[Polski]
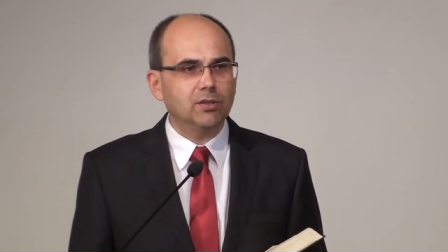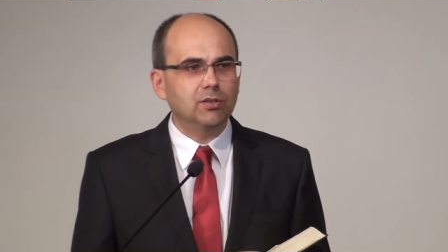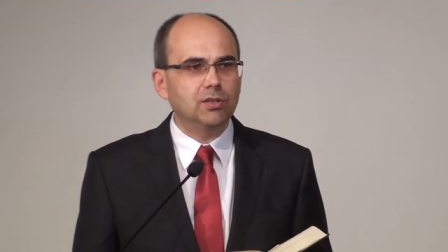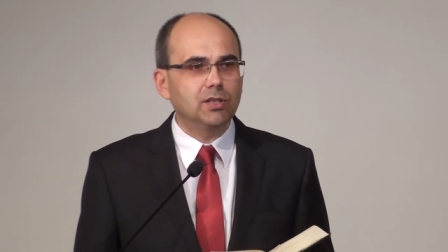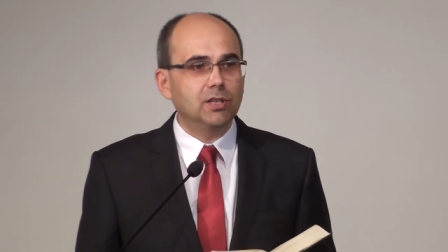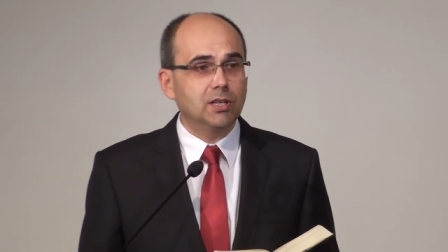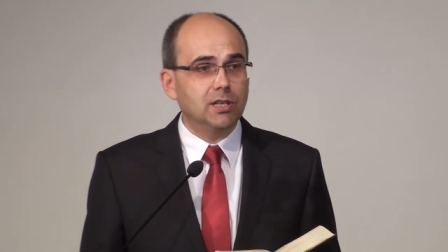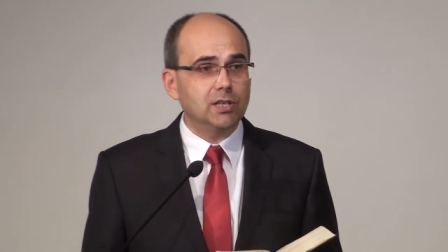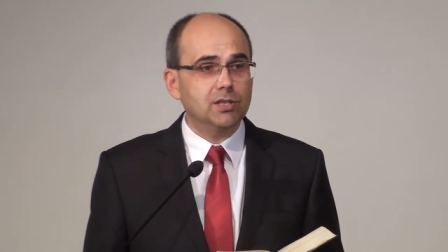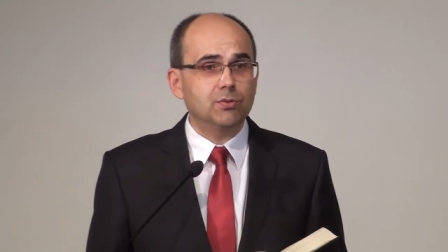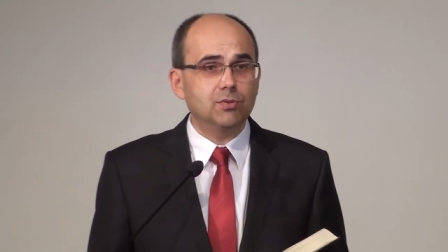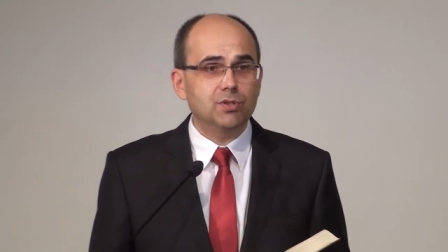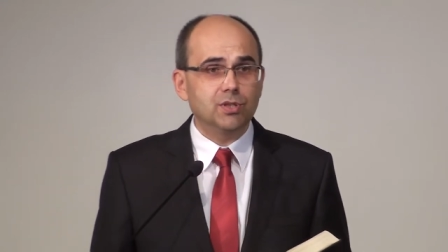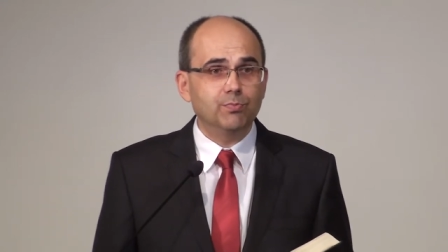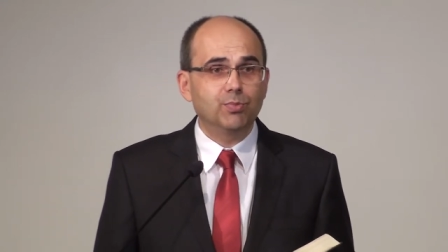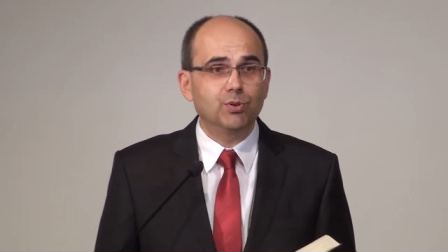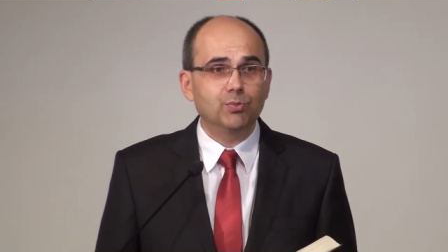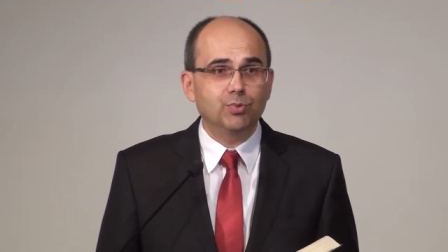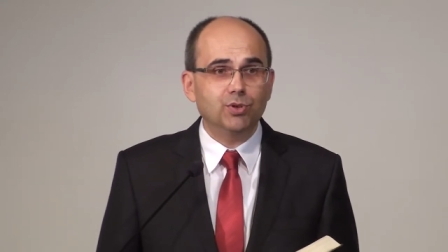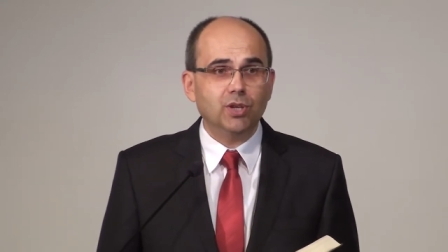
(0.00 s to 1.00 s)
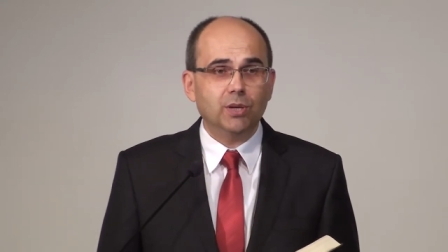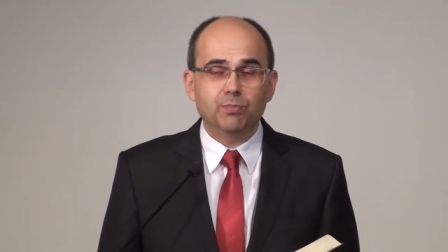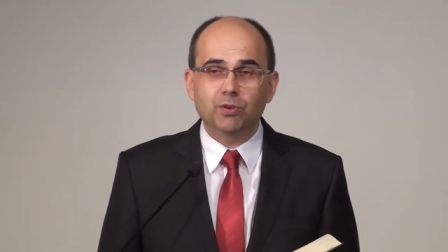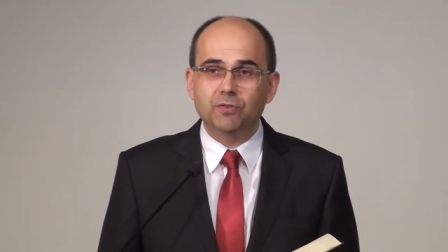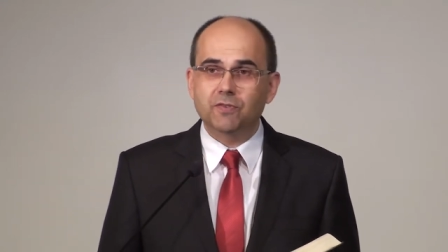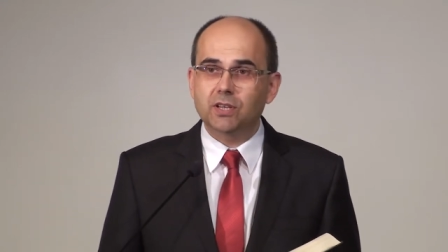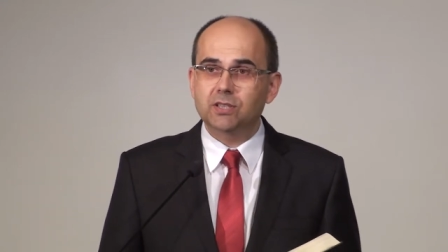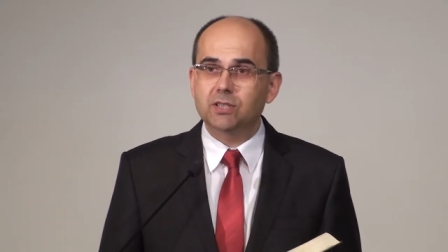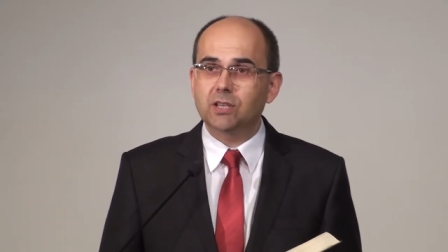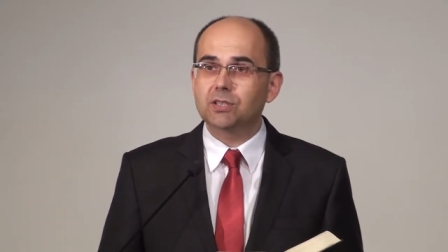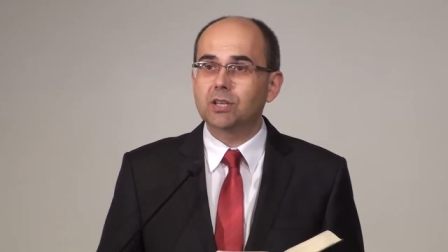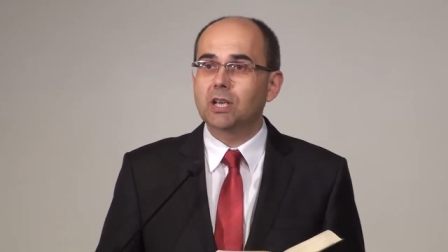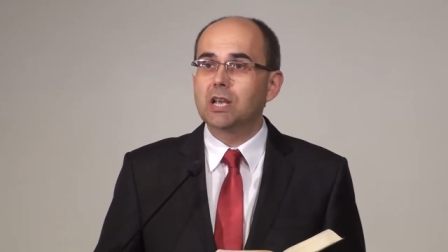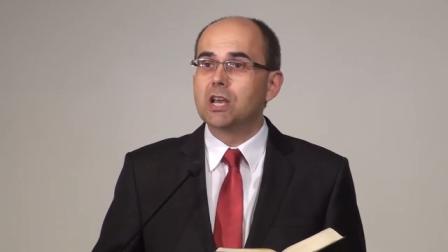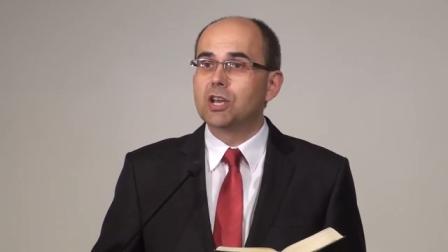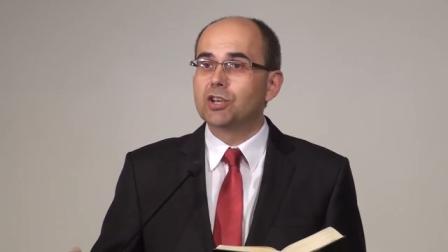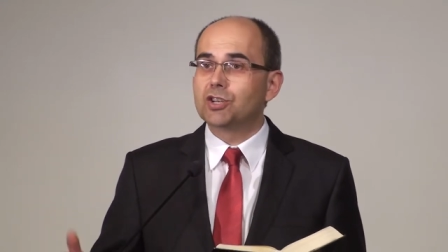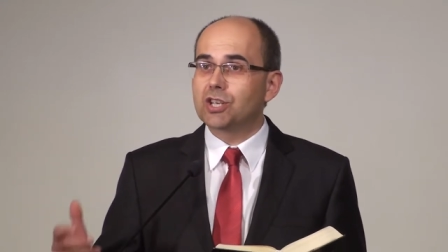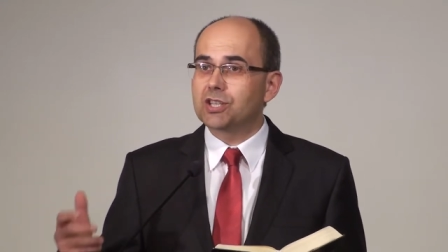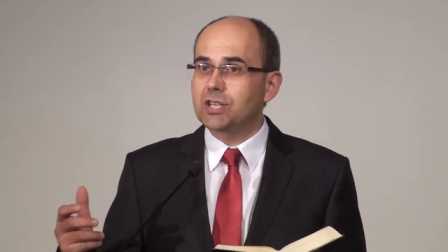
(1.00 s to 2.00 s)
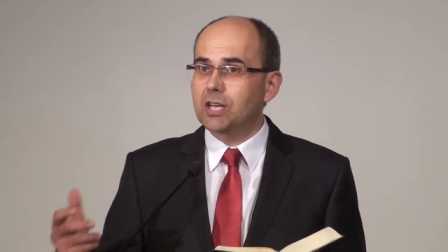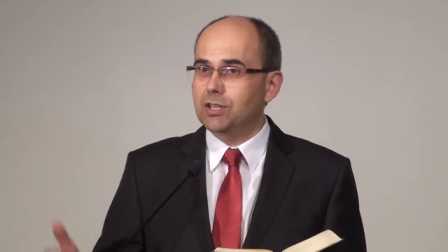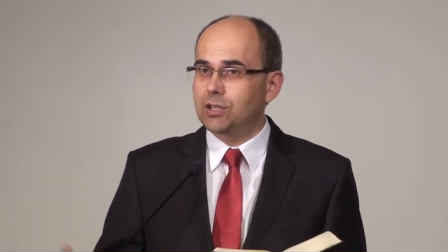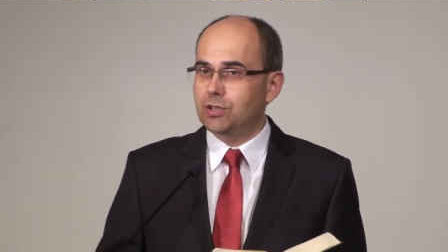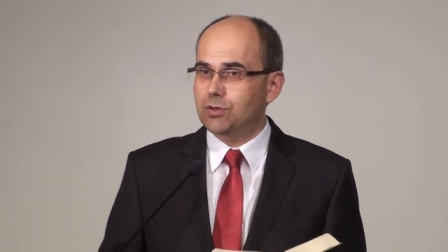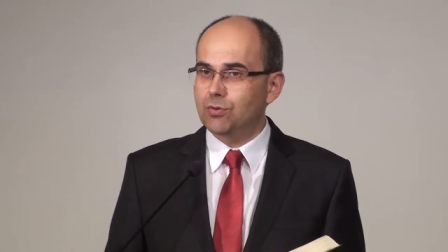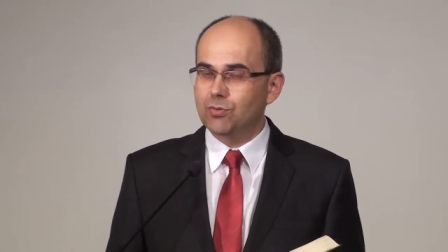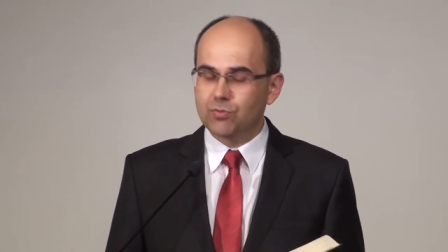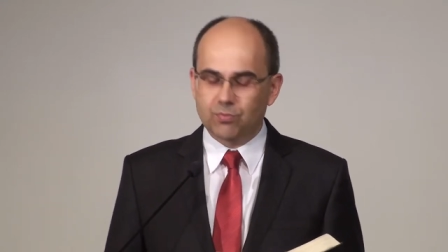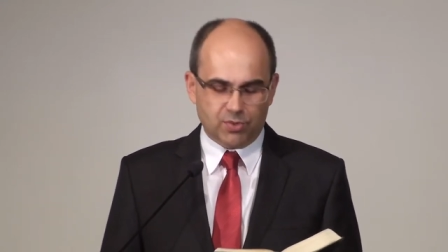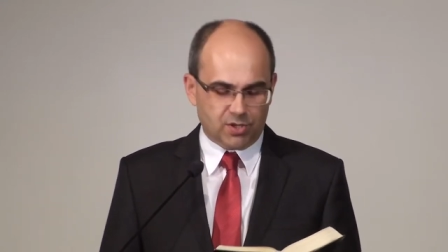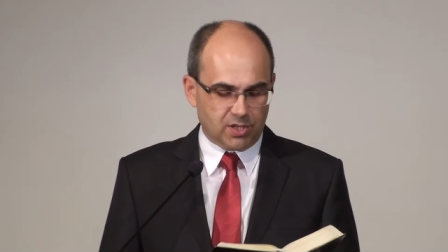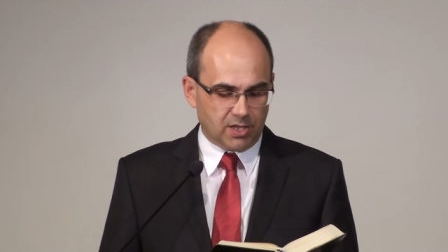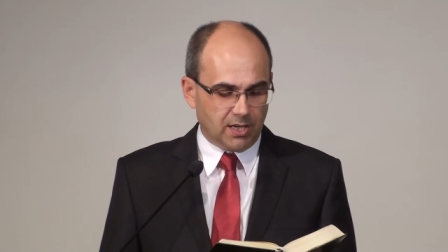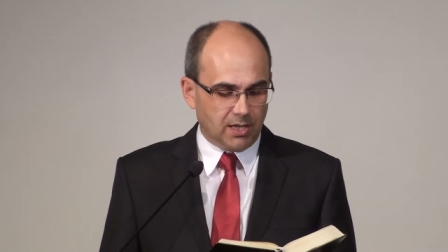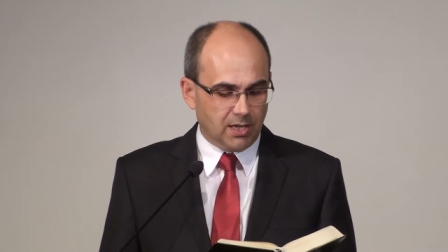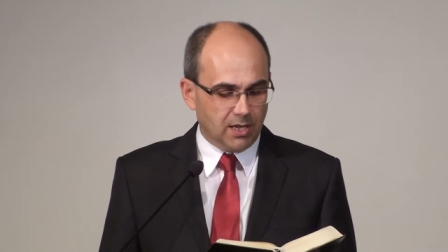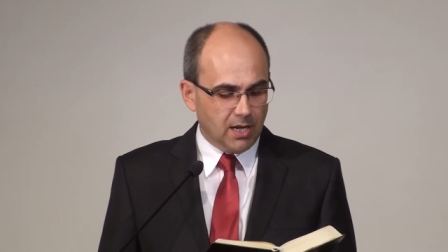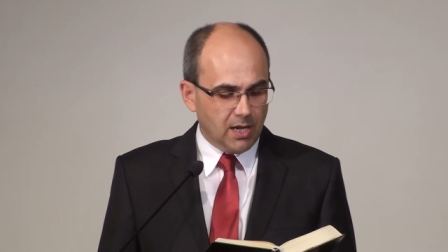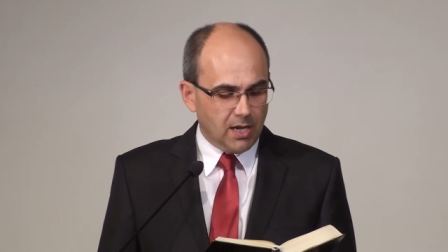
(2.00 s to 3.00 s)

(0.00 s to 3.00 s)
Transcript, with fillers: gdy Chrystus im próbuje powiedzieć, że za nich umrze.